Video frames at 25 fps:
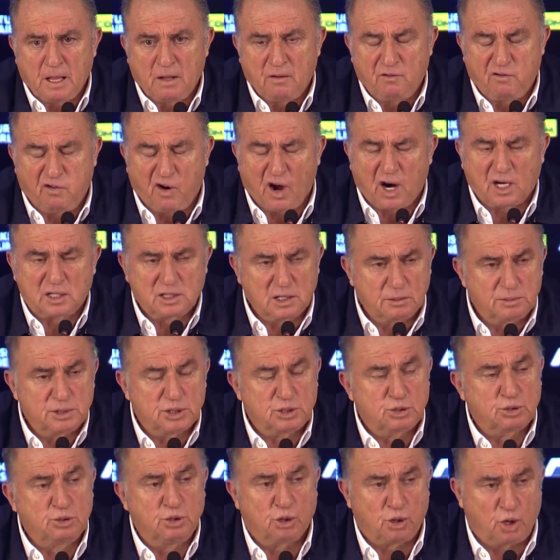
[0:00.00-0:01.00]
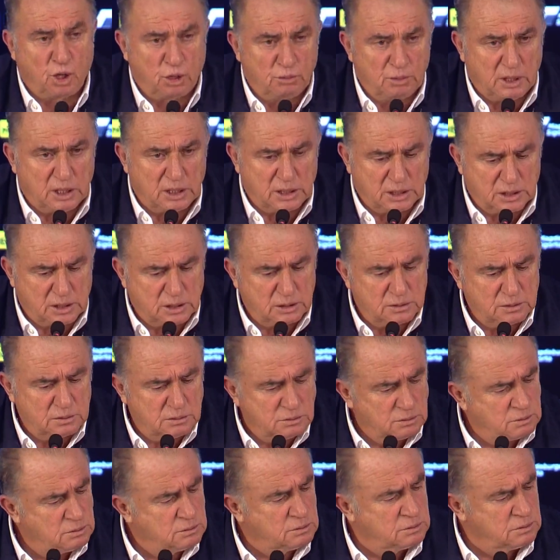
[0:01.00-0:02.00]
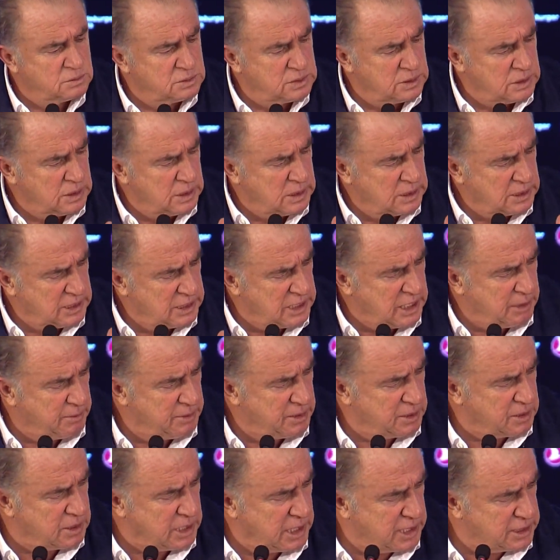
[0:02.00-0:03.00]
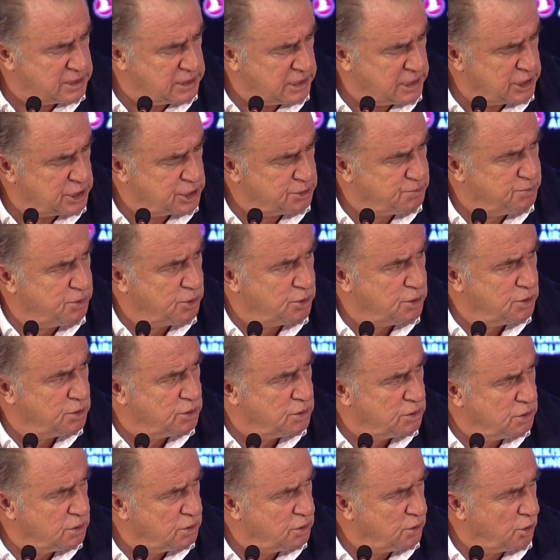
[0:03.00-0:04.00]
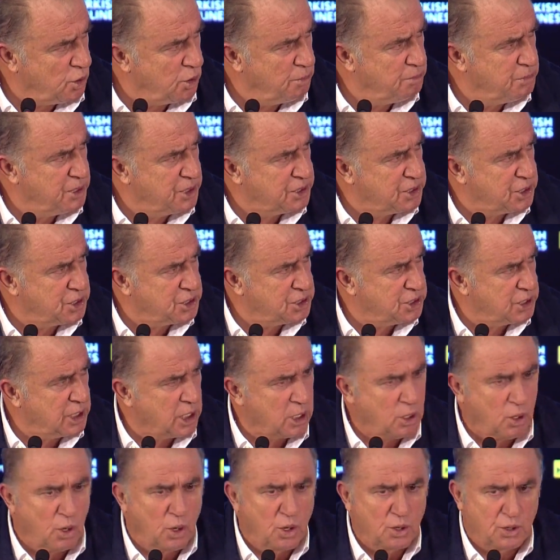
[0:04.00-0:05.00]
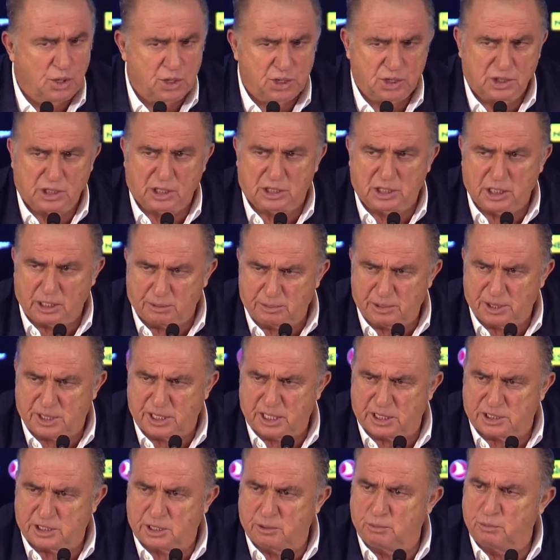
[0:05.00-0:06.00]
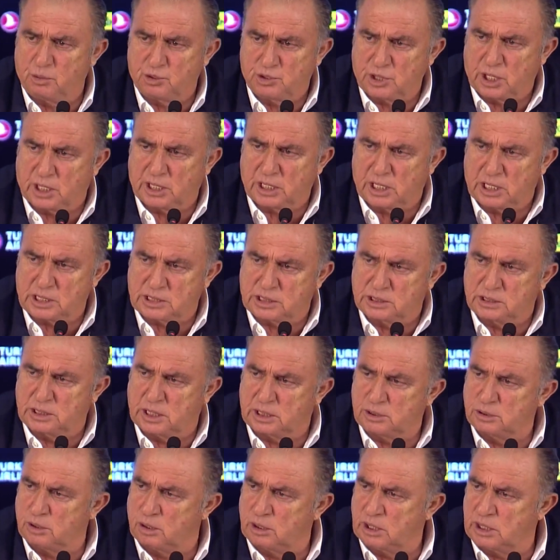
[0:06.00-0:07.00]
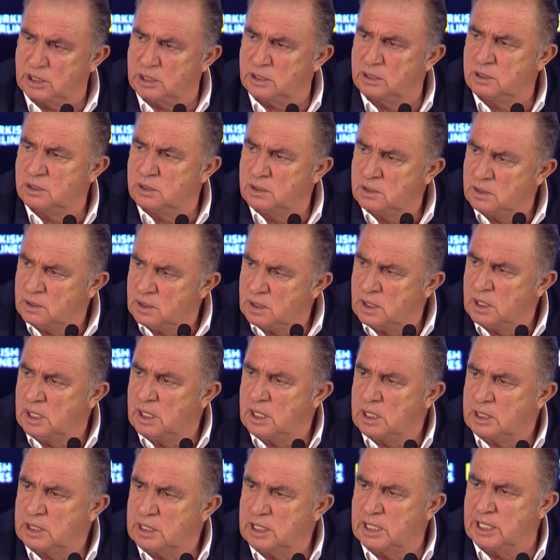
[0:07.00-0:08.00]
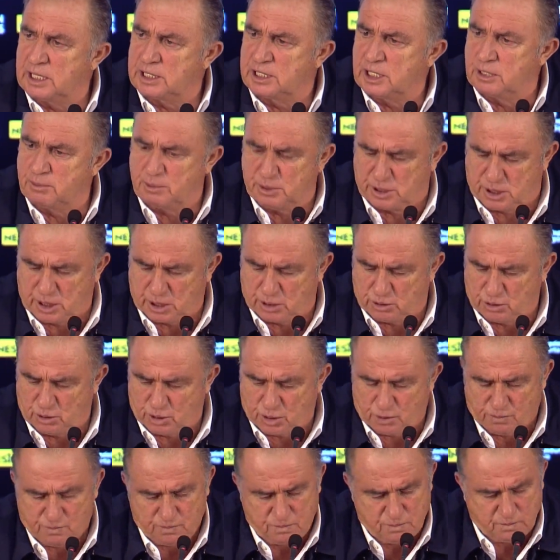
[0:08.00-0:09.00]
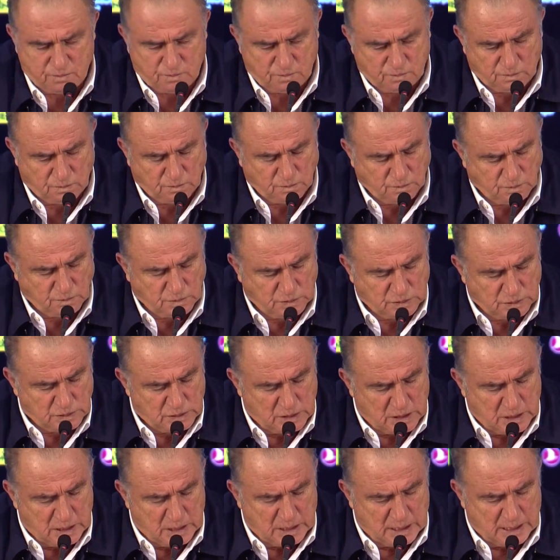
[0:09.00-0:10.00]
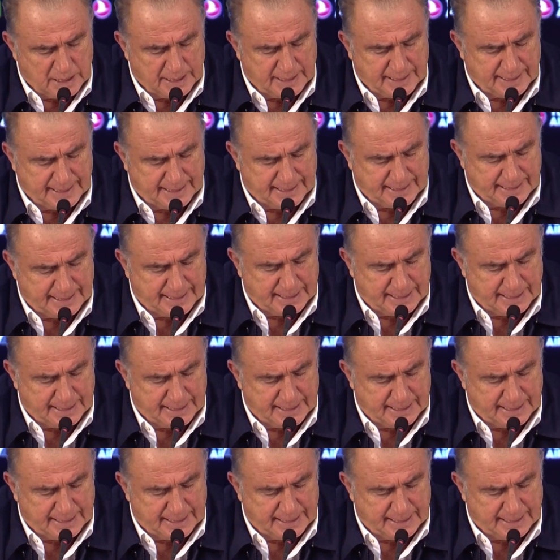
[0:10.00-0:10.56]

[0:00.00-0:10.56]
farklı bir skor olmalıydı. Demin Kayseri Sporu 11 kişide 10 kişide tebrik ettim mücadelesinden dolayı. Yine tebrik ediyorum. Eee